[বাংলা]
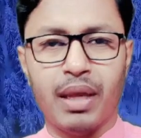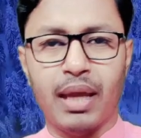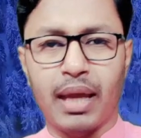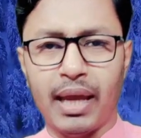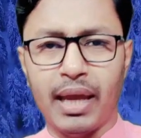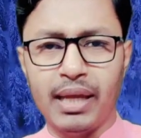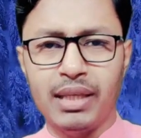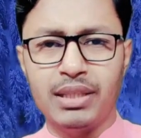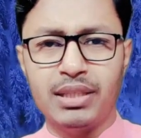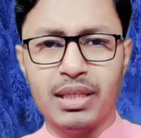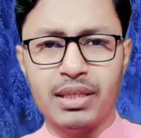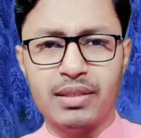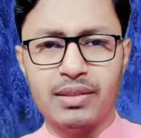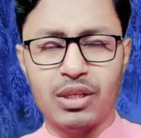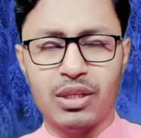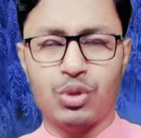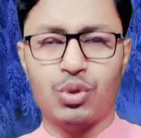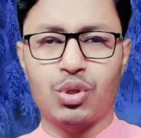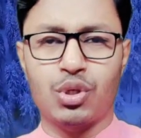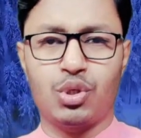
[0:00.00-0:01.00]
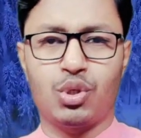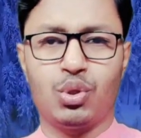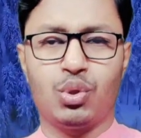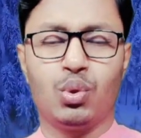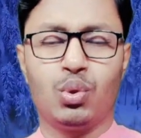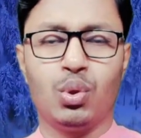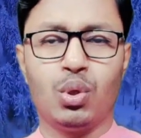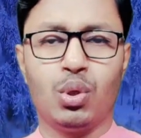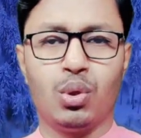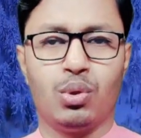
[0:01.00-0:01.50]
এই যে
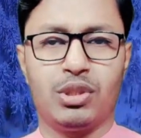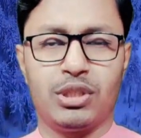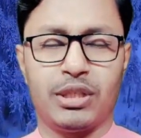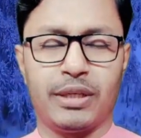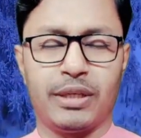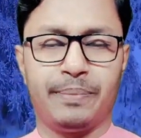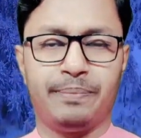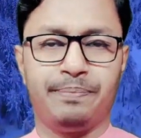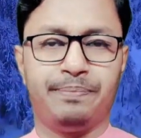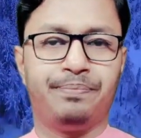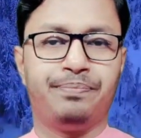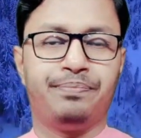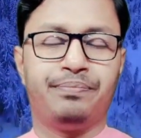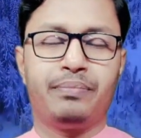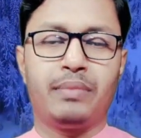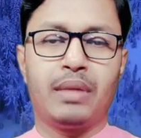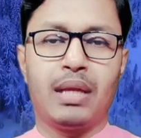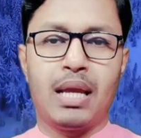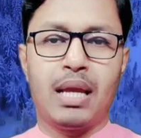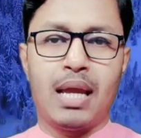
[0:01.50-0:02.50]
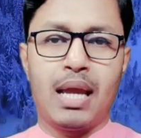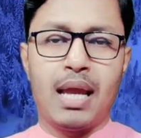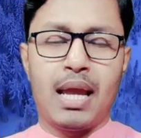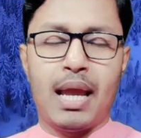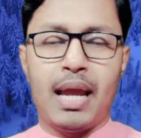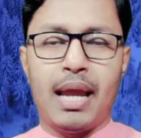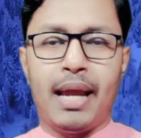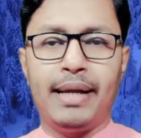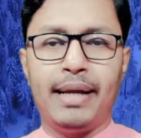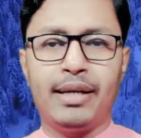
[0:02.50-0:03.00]
সিচুয়েশনগুলো হচ্ছে
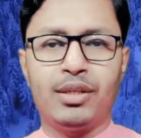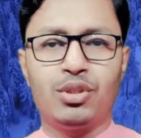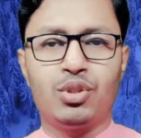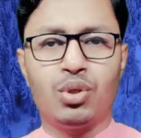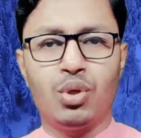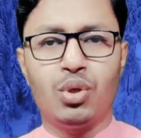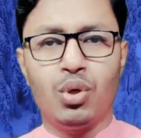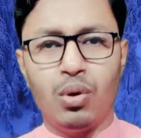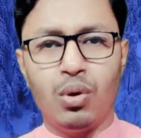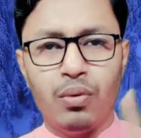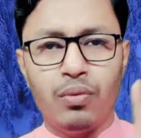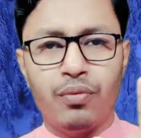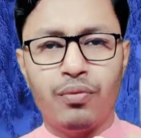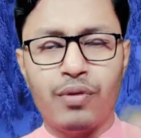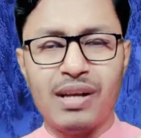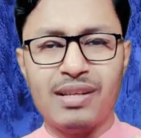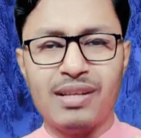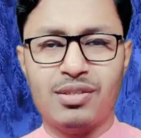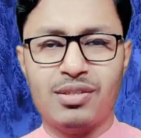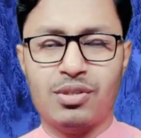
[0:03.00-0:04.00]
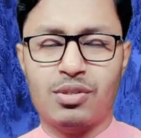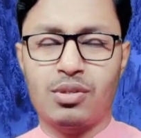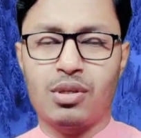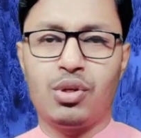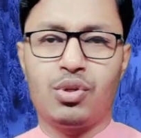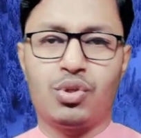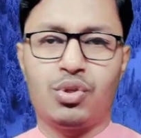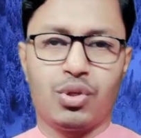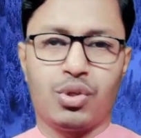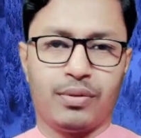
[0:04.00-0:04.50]
এটার জন্য ফার্স্ট
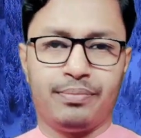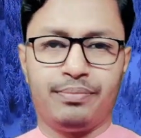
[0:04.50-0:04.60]
সলিউশন